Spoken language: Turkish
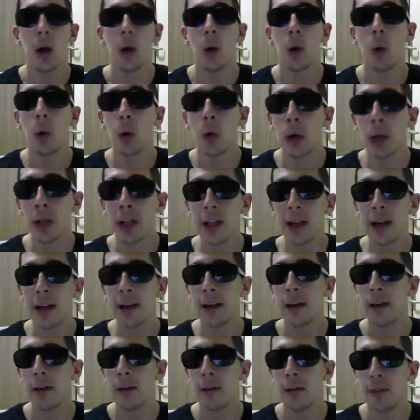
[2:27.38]
o kadar
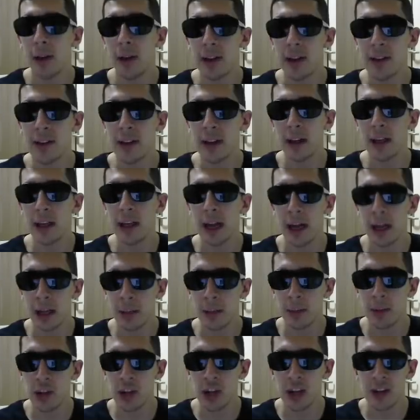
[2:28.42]
fazla kar
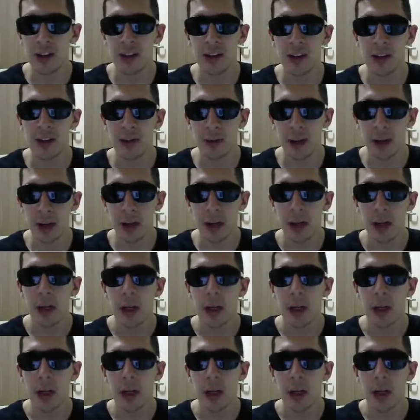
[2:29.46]
etme şansınız var.